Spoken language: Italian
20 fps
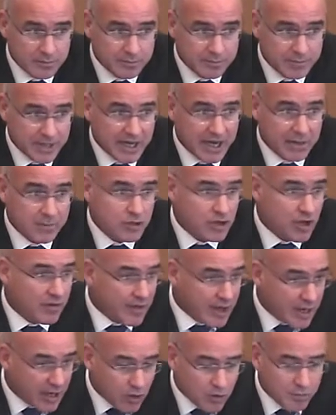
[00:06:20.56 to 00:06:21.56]
perché bisogna
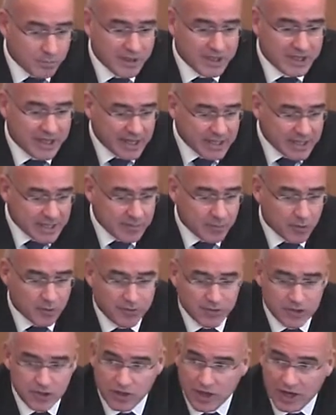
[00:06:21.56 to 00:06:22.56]
avere competenze,
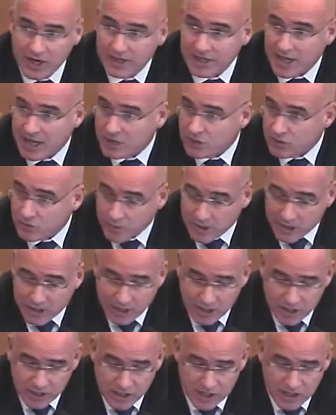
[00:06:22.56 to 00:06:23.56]
professionalità e
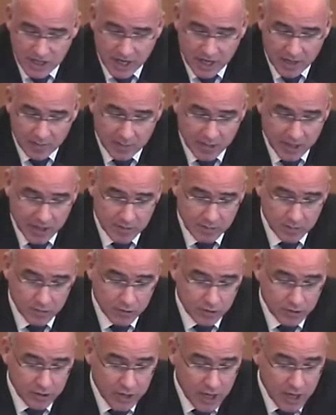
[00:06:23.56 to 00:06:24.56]
strumenti necessari per
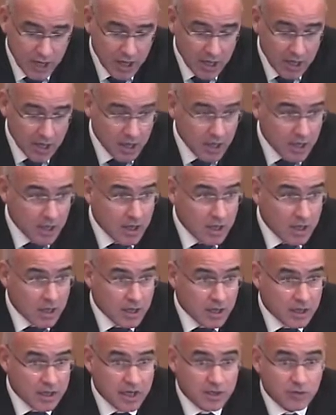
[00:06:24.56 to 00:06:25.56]
rispondere.
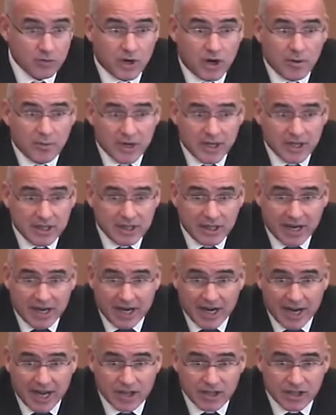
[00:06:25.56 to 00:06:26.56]
Naturalmente la
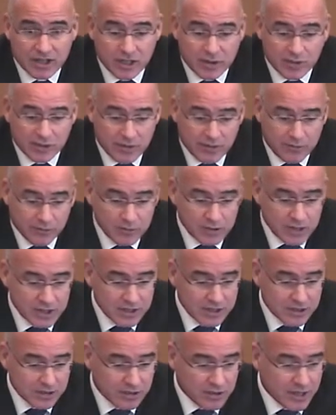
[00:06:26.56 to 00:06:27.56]
nascita di una
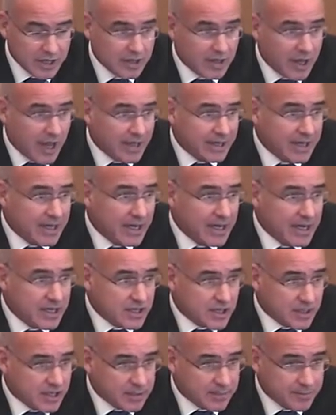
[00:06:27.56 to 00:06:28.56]
fondazione ha dei
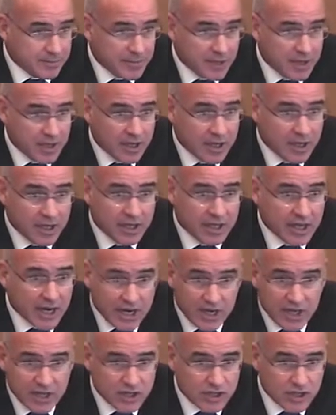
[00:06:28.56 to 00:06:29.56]
rischi. Il
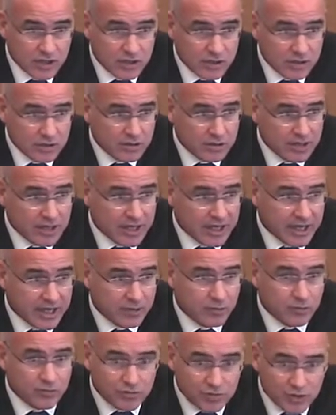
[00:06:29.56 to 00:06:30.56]
rischio, e
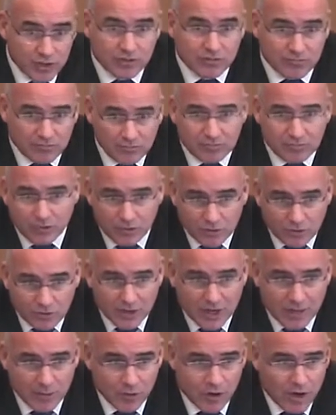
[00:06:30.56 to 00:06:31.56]
tutti
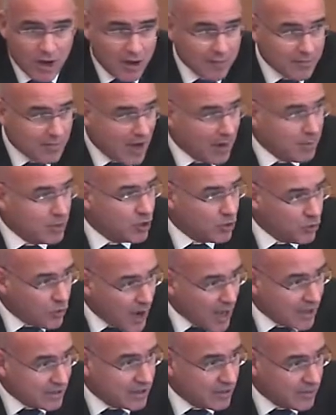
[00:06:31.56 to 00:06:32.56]
siamo
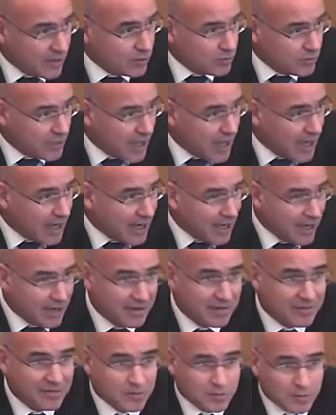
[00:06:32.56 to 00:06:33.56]
abituati a valutare,
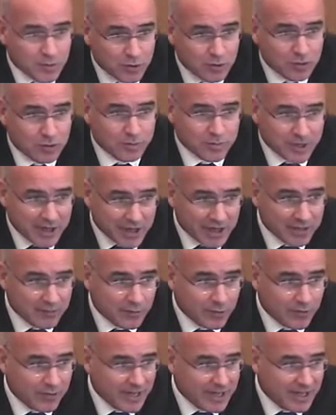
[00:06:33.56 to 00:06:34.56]
soprattutto per chi
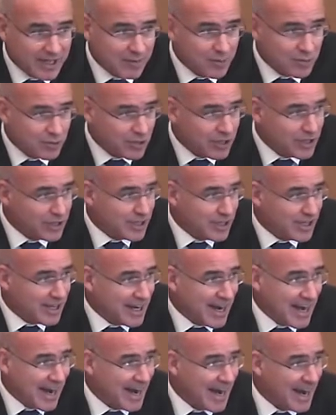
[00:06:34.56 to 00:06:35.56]
proviene dal mondo
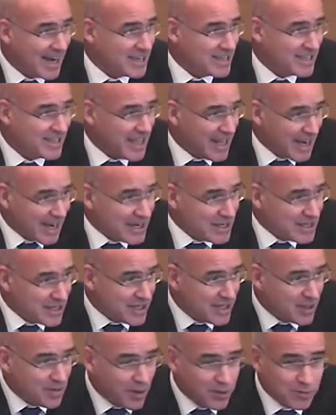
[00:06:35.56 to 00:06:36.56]
dell'ingegneria, l'analisi dei rischi
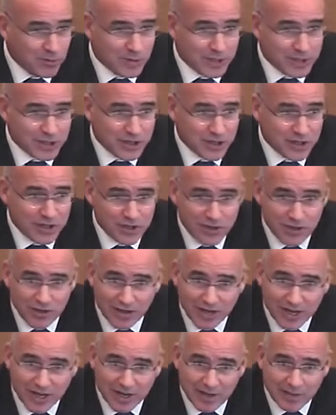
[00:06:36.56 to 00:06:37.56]
di qualunque
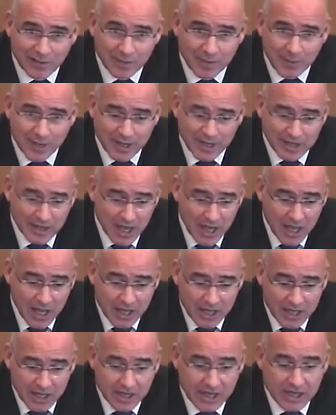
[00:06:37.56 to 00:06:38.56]
decisione che prende,
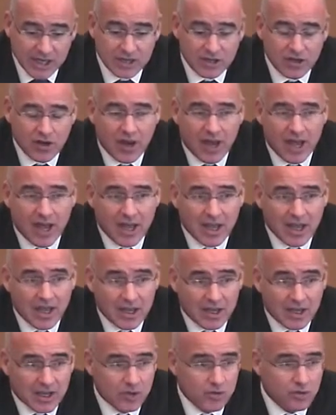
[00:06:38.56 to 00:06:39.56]
il rischio è
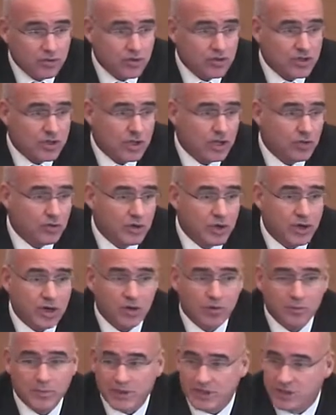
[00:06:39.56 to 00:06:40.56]
che tutto si riduca a una
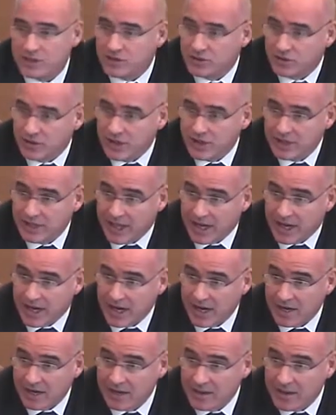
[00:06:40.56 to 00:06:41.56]
competizione interna